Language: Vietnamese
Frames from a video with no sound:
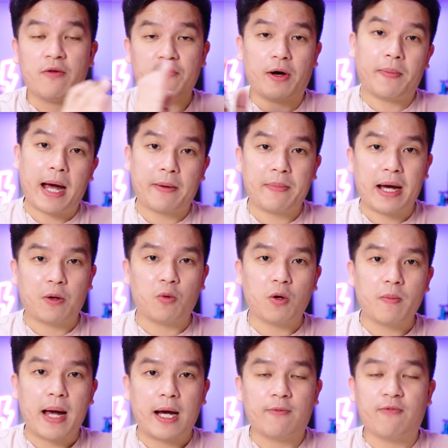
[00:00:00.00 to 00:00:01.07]
và bạn bè của
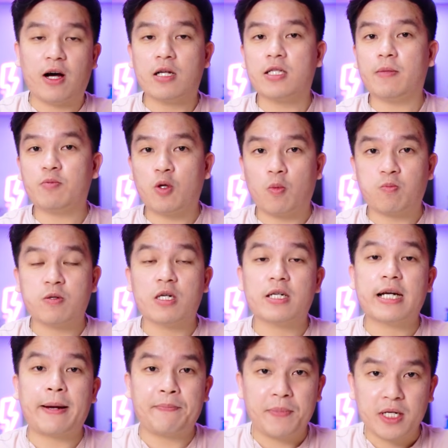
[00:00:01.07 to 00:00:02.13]
các bạn vẫn tiếp tục được
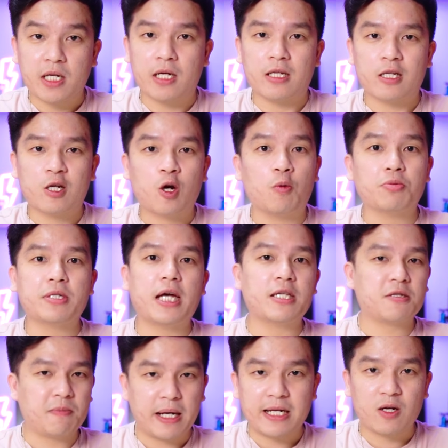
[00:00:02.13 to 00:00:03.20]
50.000 cũng
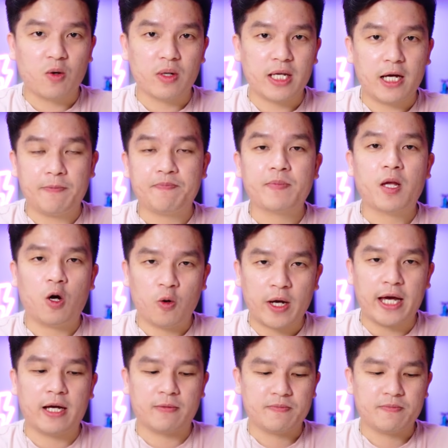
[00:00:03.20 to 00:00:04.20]
cashback luôn nhé ok